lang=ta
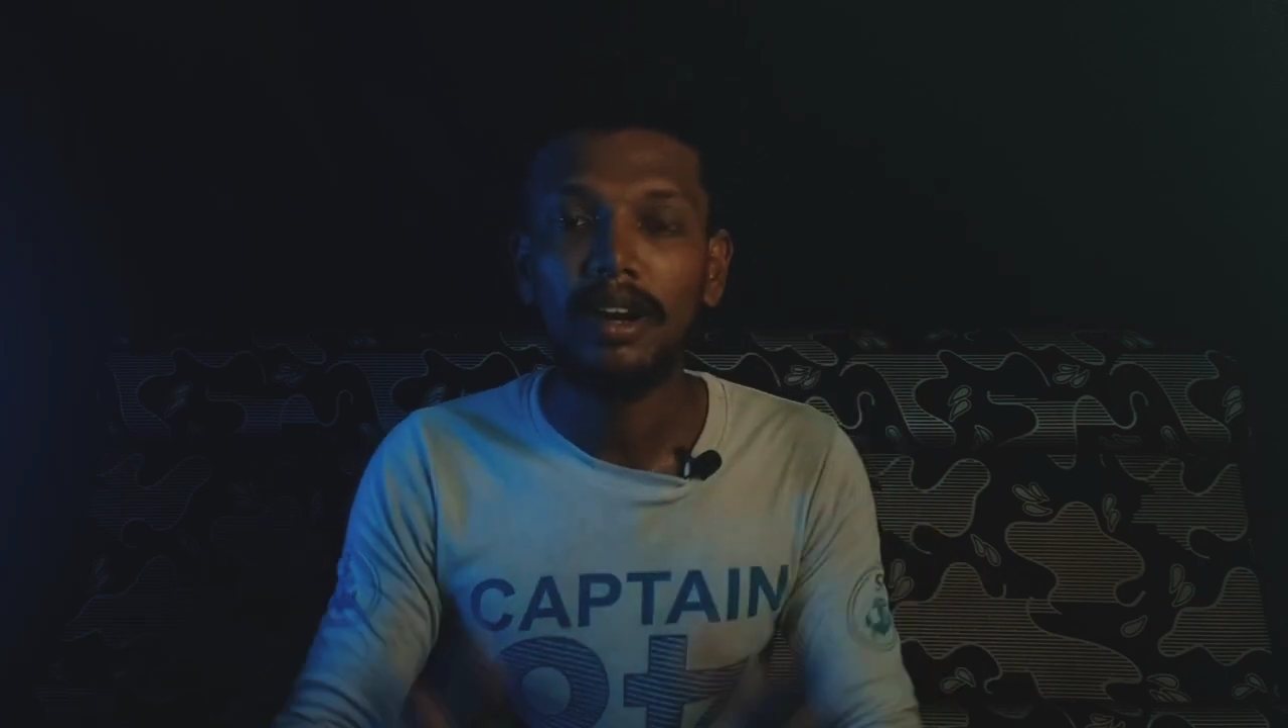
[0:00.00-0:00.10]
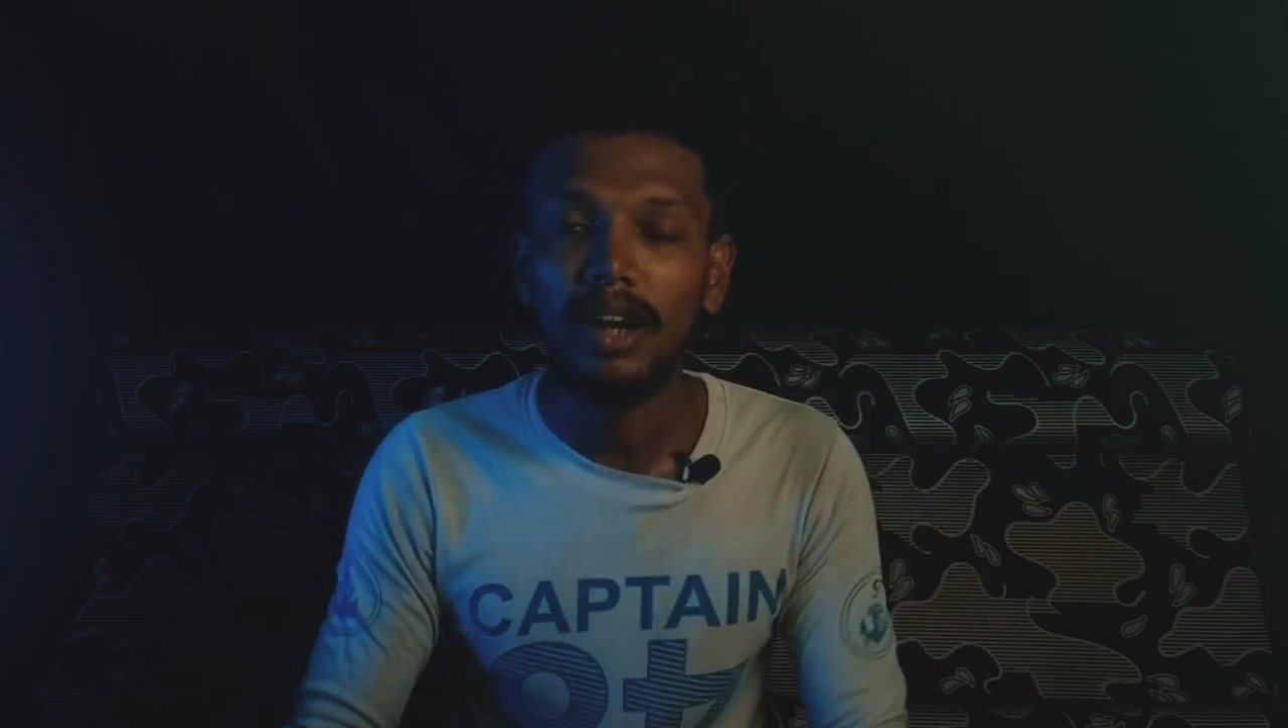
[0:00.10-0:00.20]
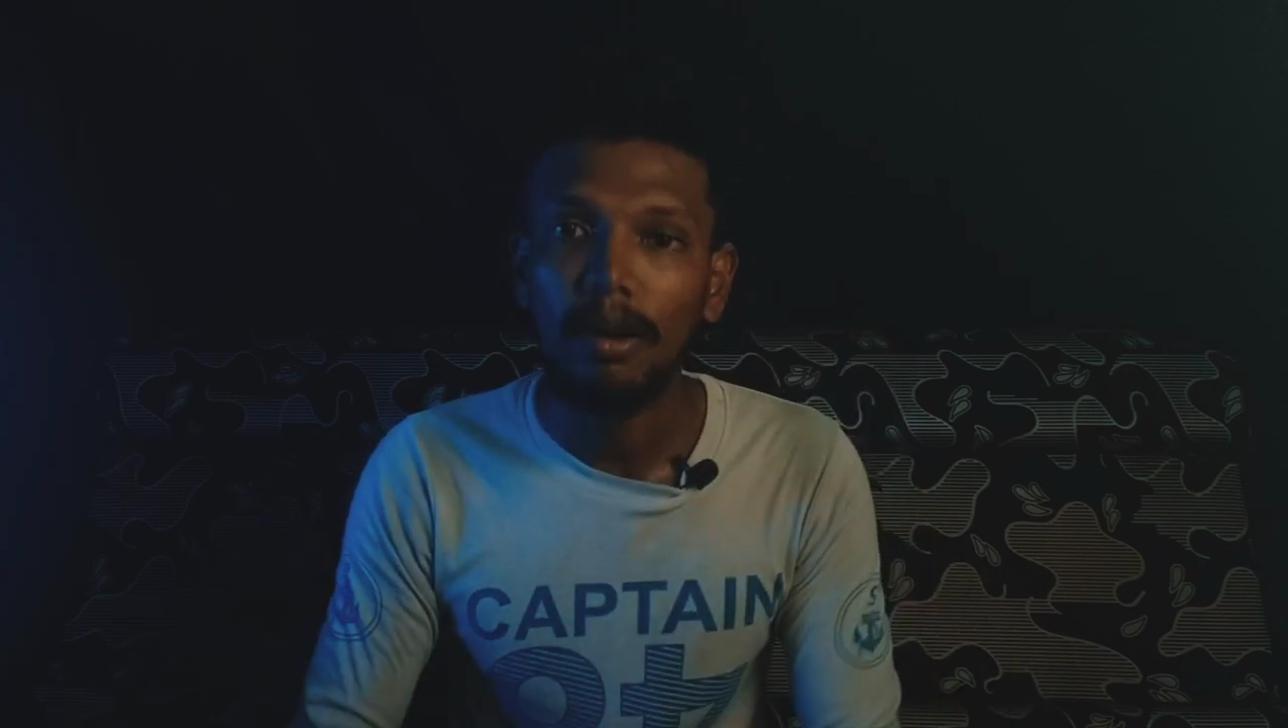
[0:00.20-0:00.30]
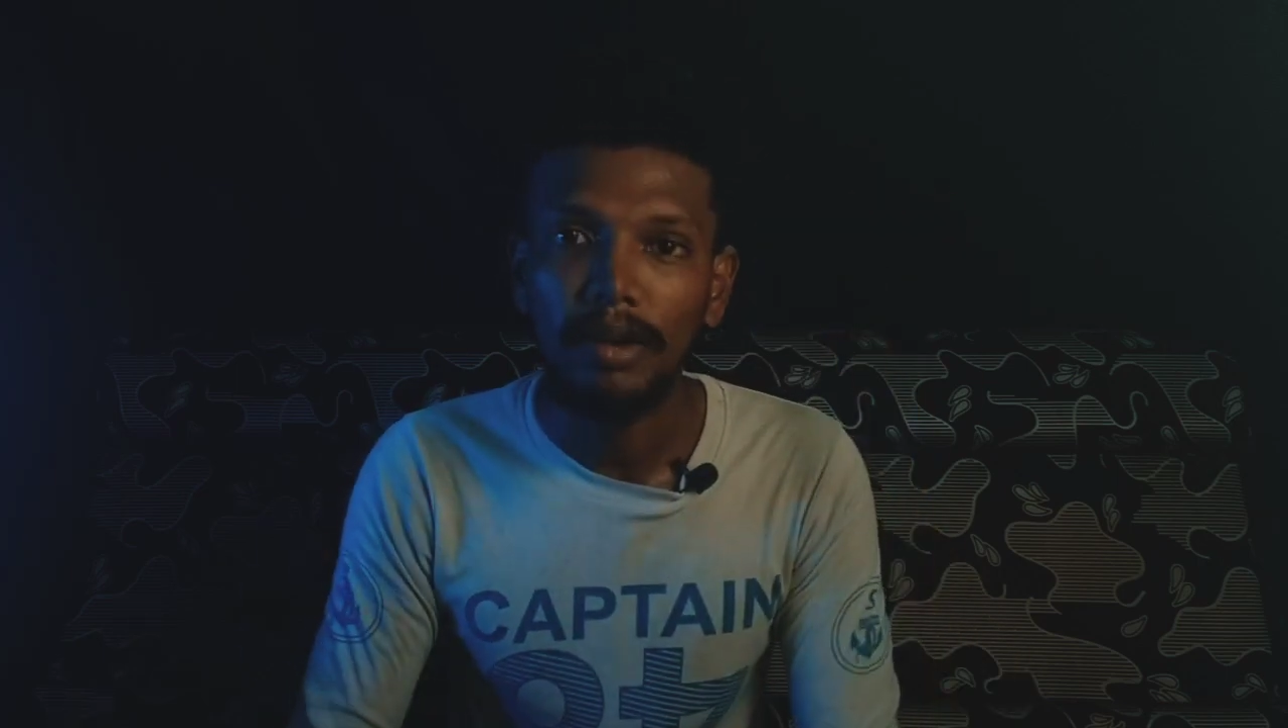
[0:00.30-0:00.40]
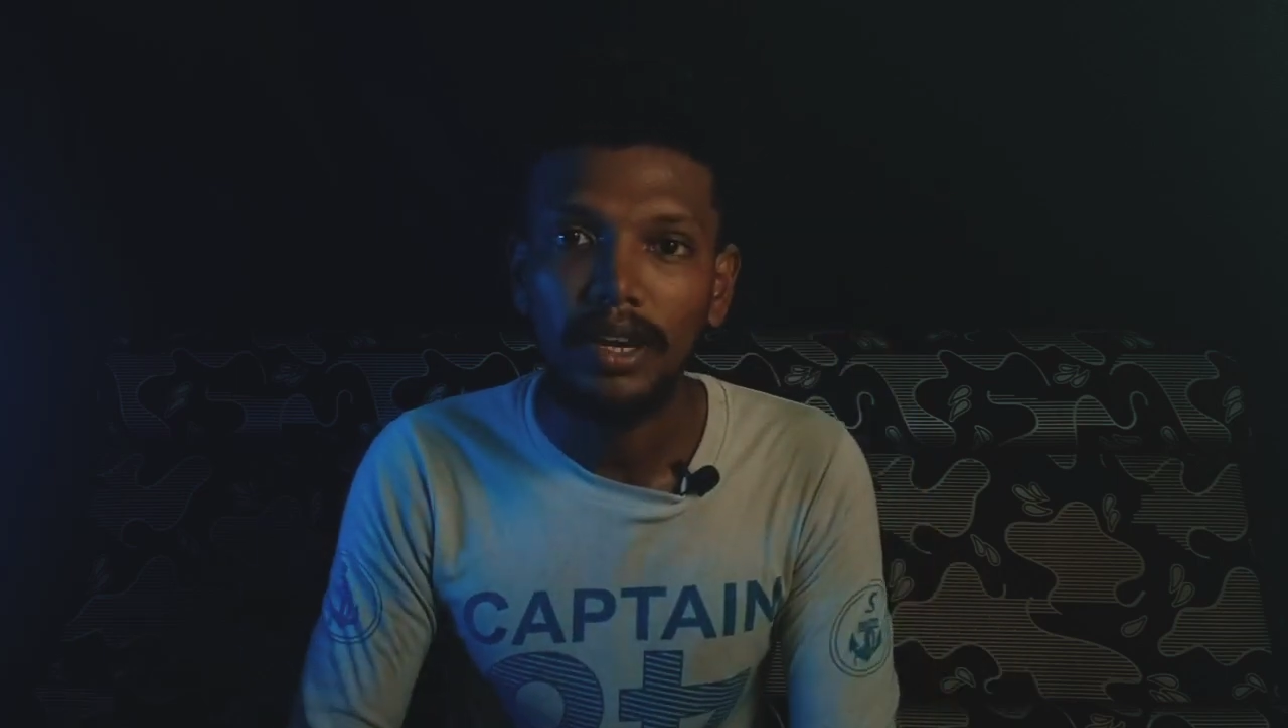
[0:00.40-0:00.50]

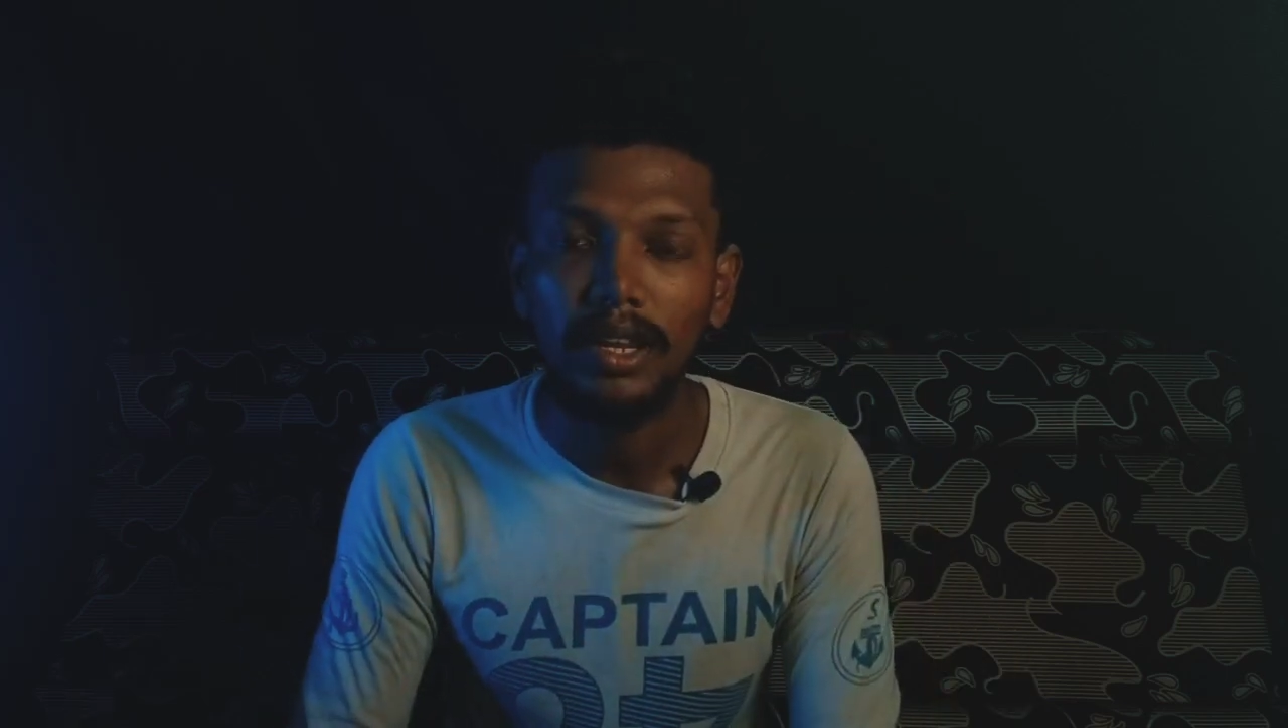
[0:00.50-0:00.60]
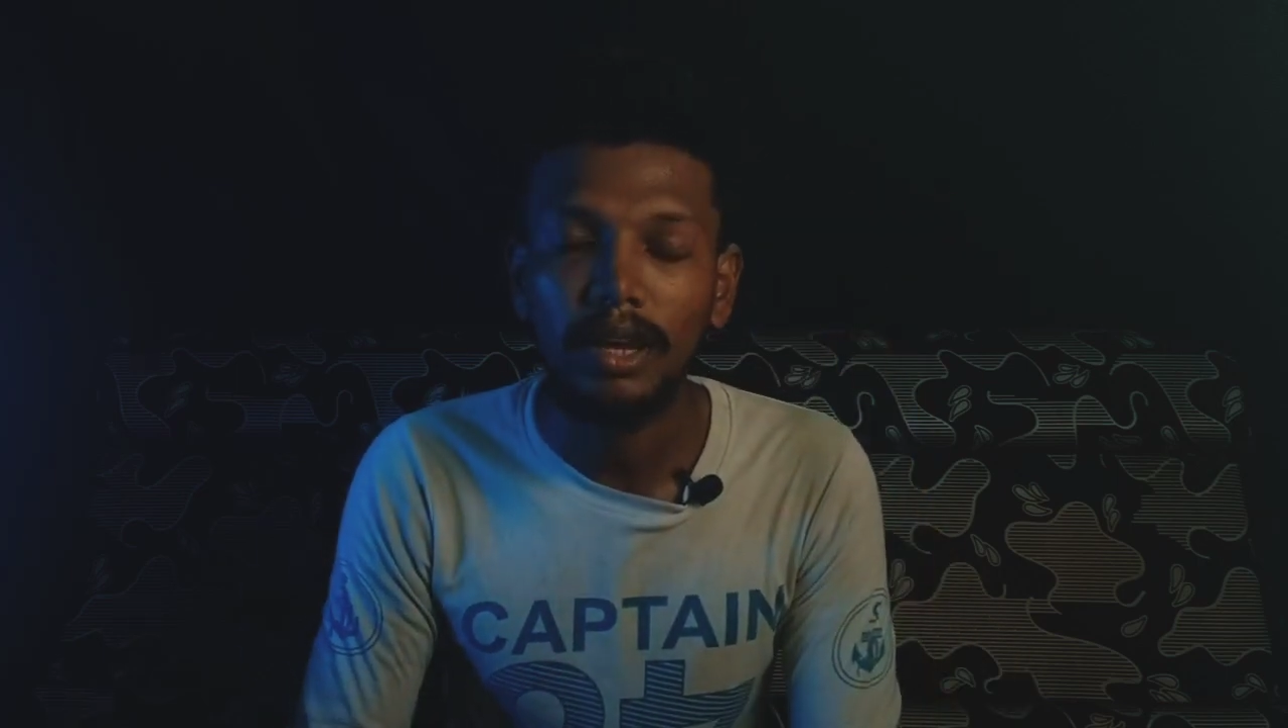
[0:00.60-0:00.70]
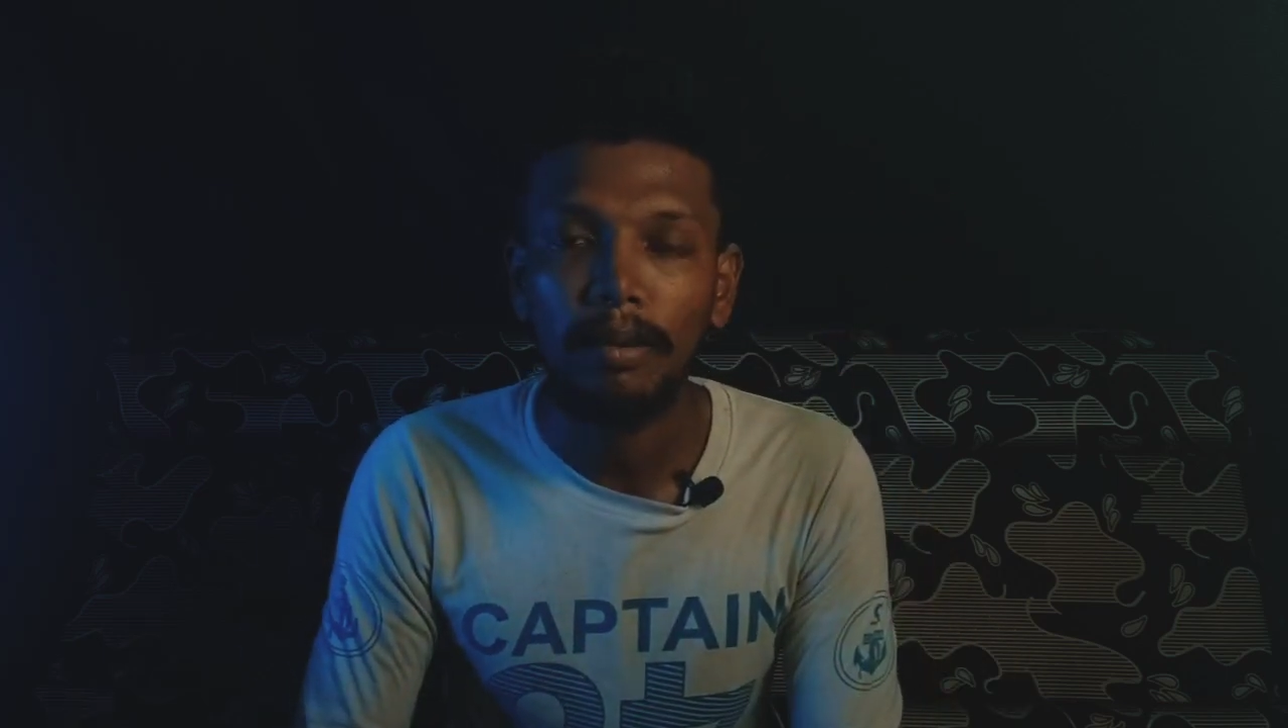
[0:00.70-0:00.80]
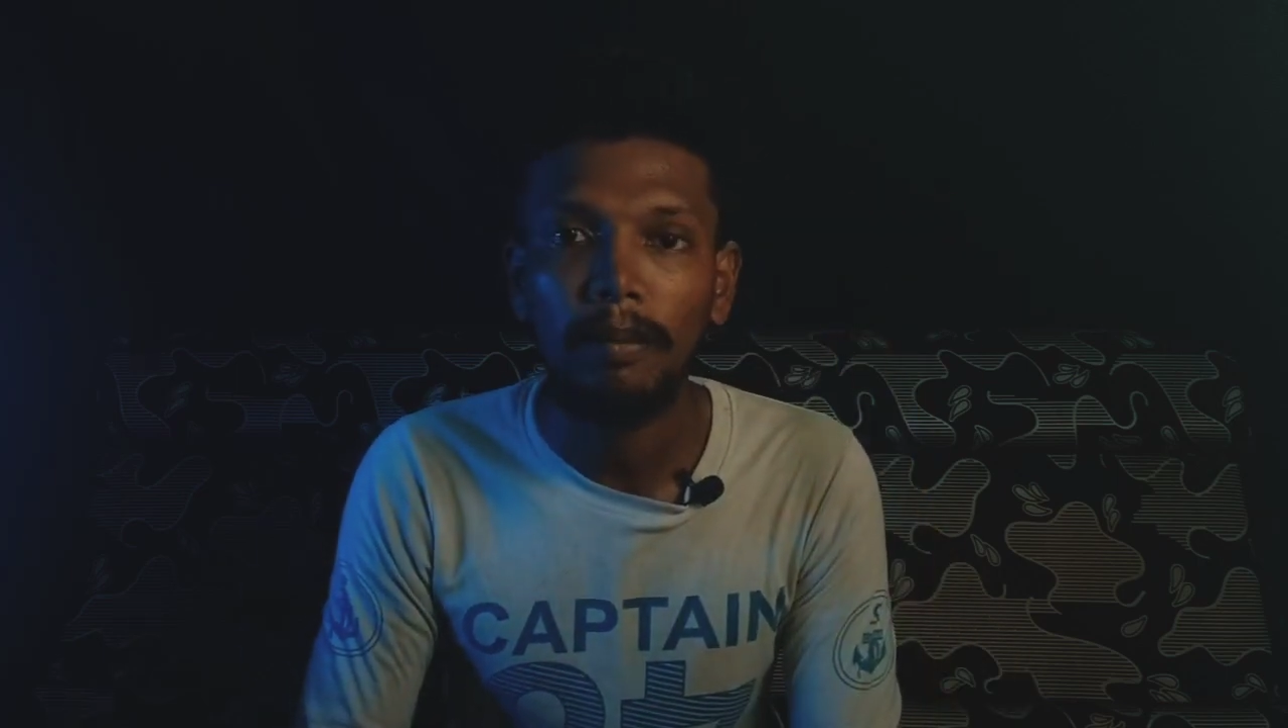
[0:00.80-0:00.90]
பண்ணுறான் அப்படின்றதான்